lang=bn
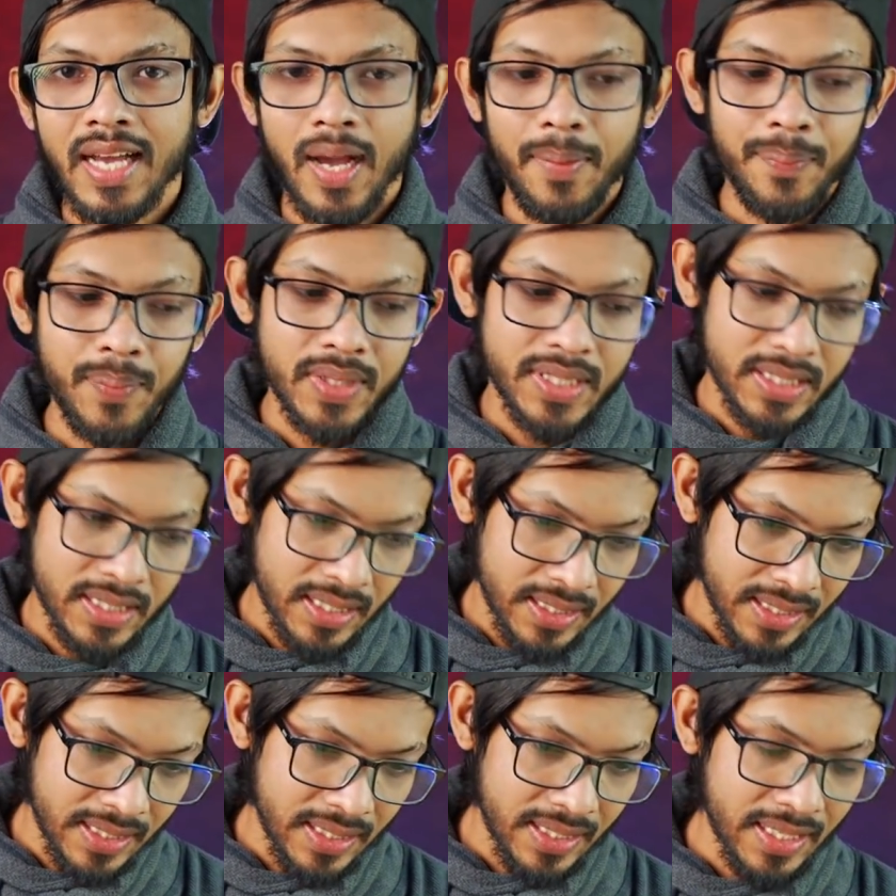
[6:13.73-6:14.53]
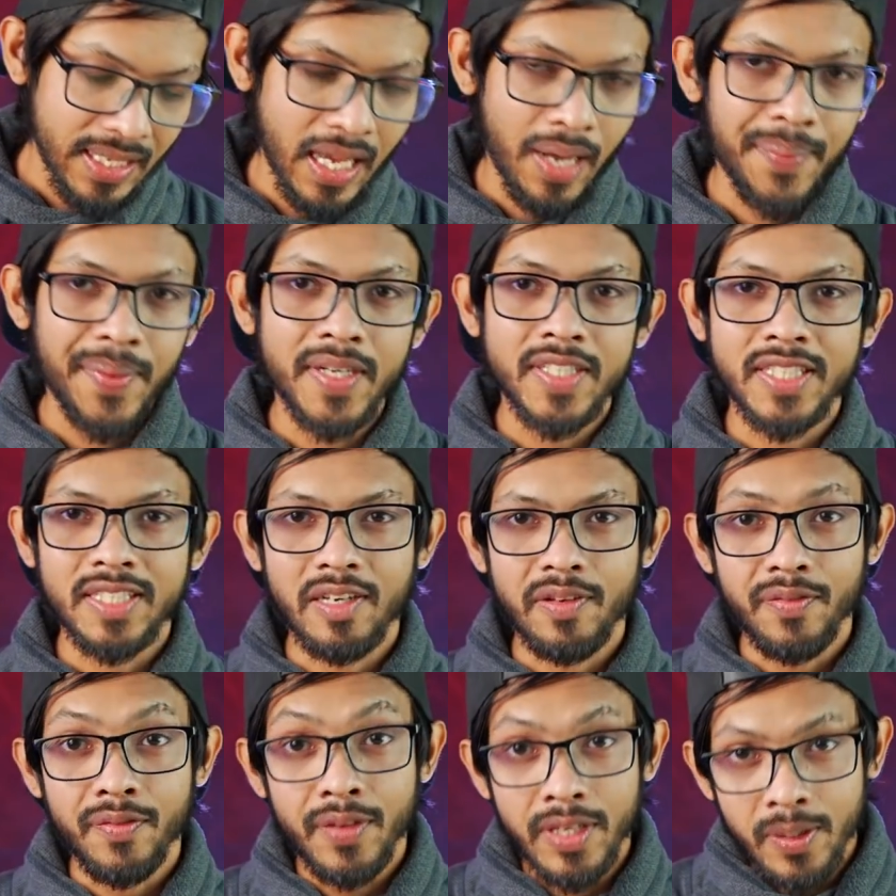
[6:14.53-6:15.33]
আপনি সেটা কিনে আবার
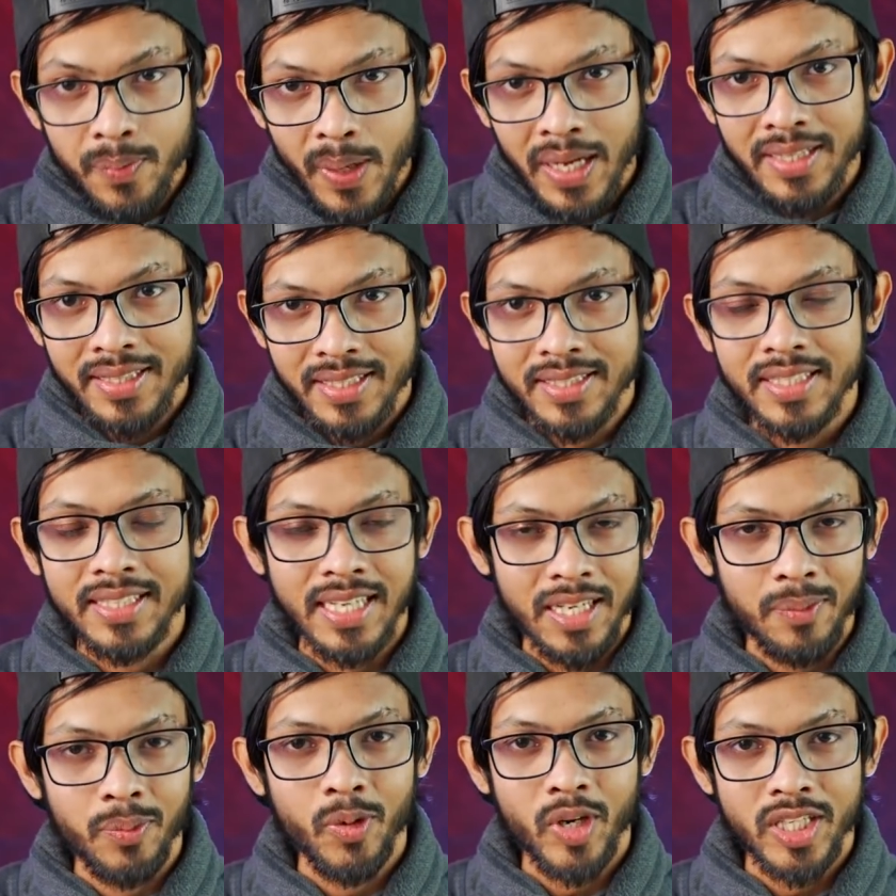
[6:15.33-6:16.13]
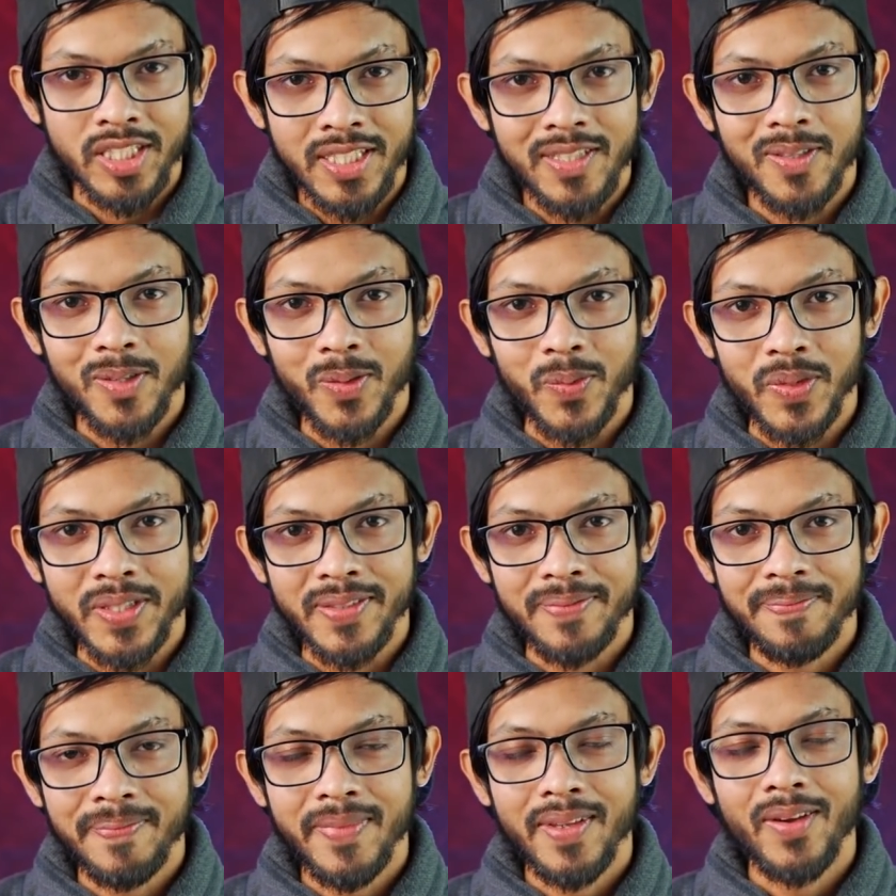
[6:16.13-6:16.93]
সেটার ফিডব্যাক দিচ্ছেন এক প্রকার সেরকমই
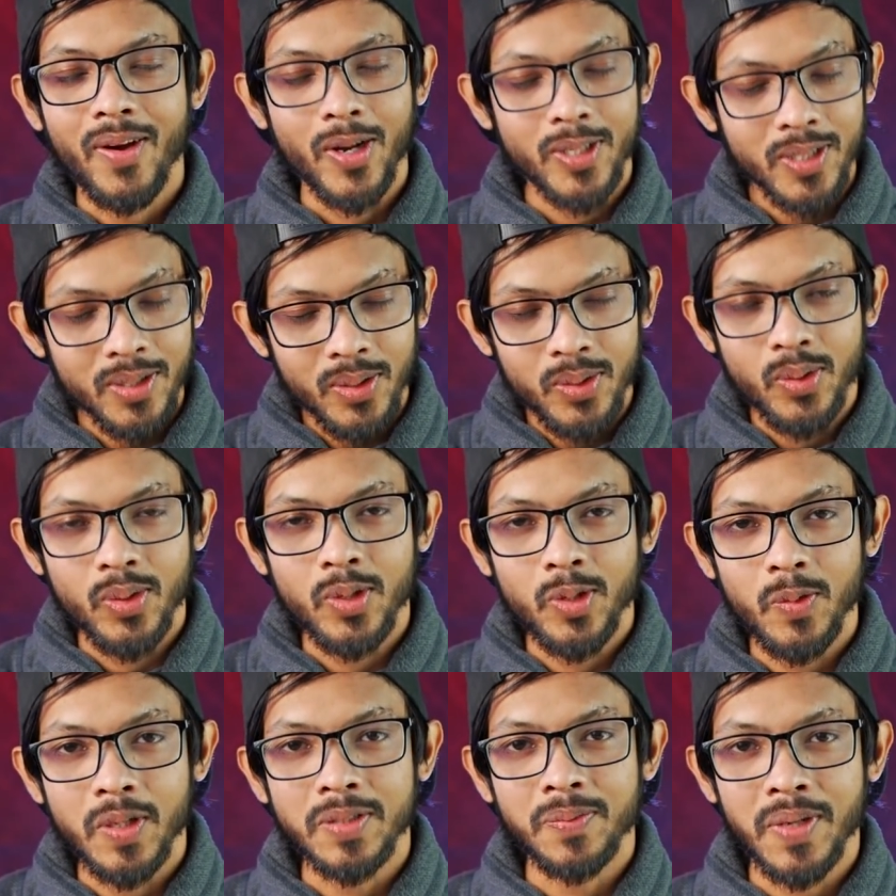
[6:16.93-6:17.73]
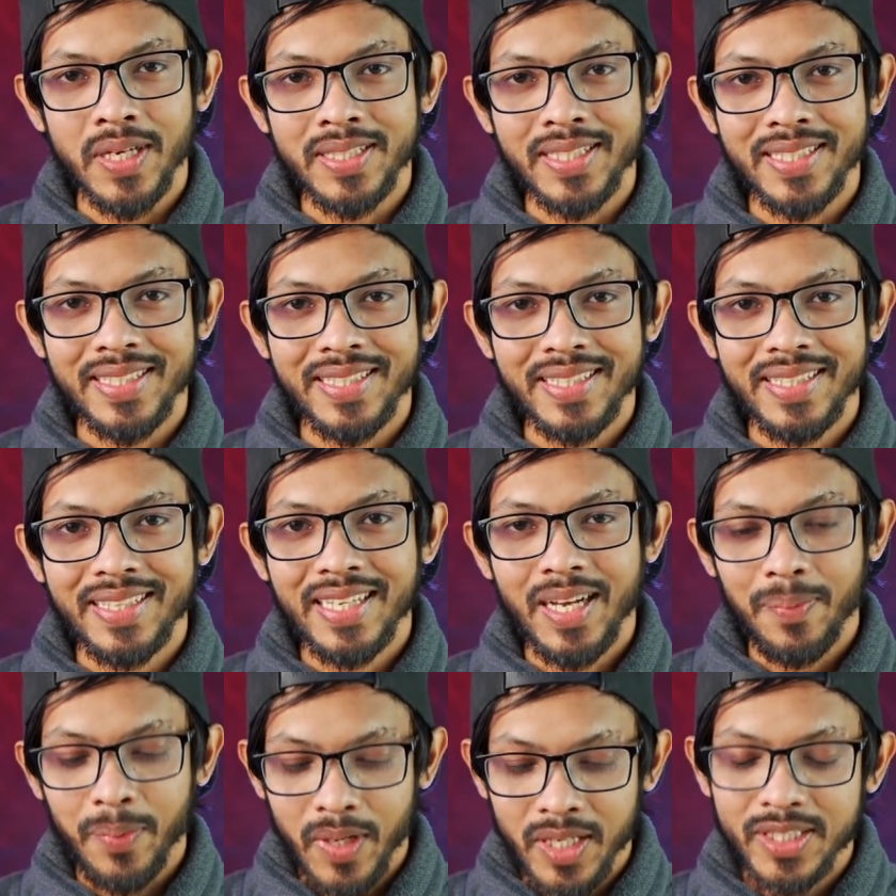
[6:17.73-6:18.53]
অসংখ্য ধন্যবাদ ব্রাদার
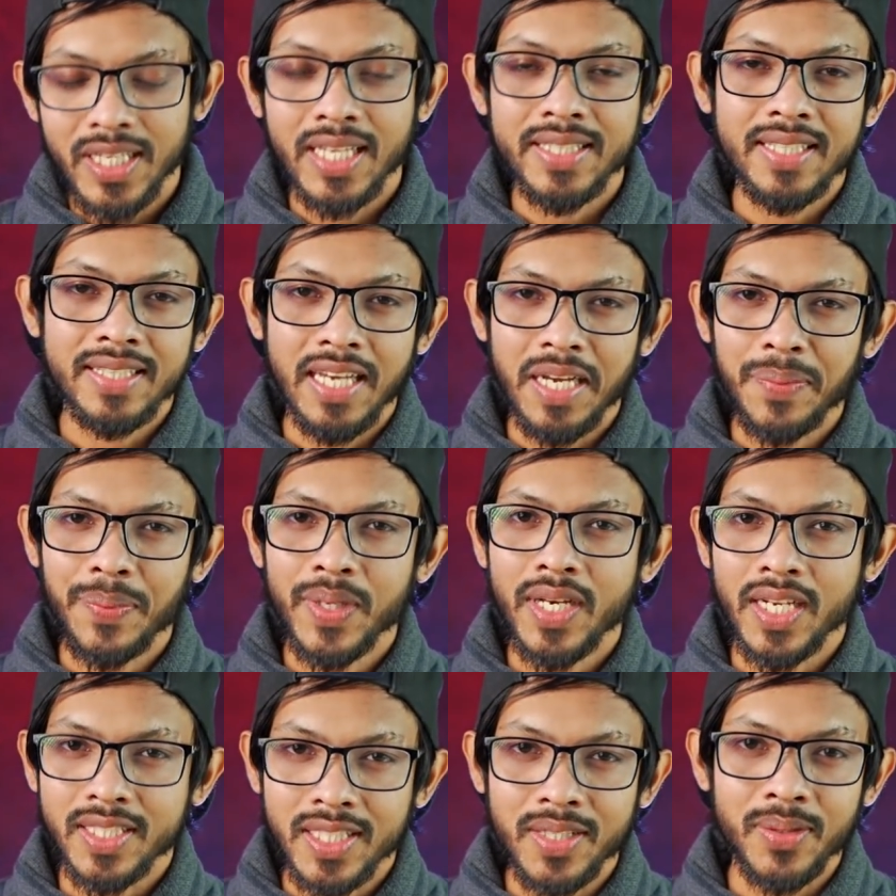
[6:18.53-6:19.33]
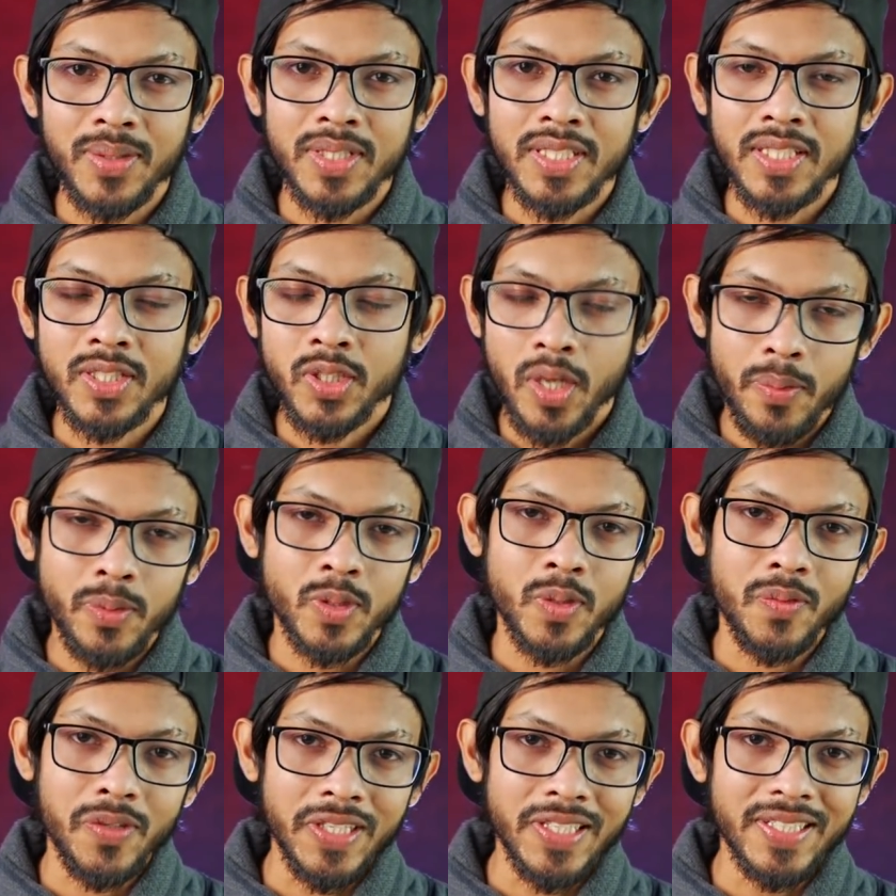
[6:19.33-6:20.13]
আপনারা সাথে থাকবেন আশা করছি সব
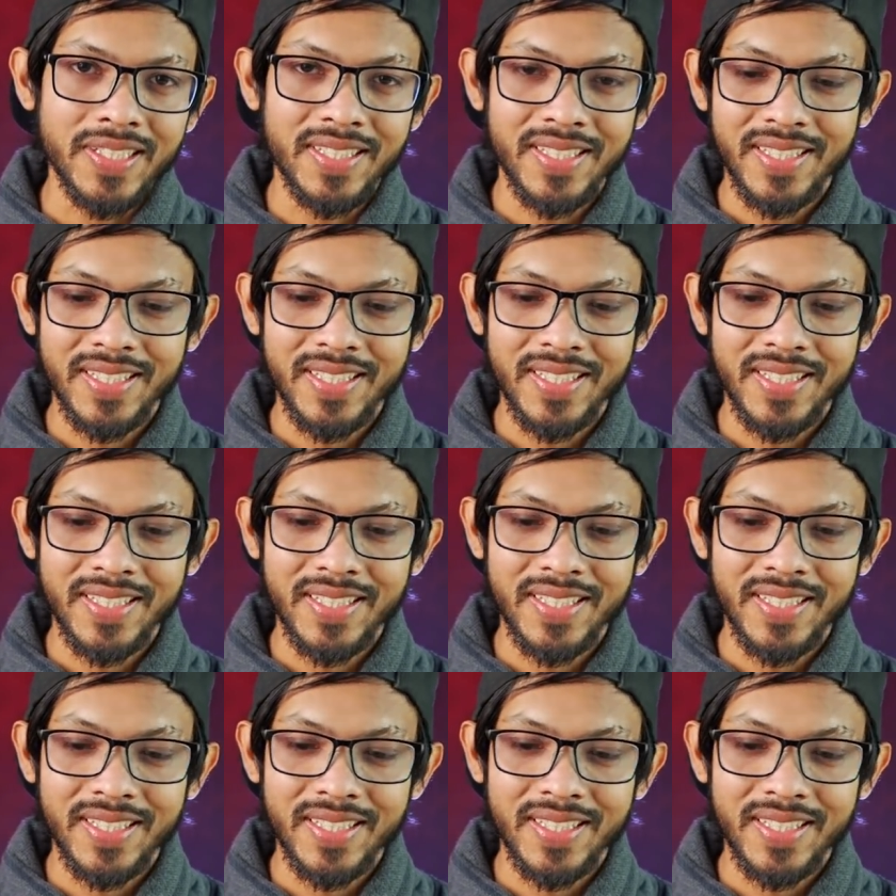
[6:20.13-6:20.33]
সময়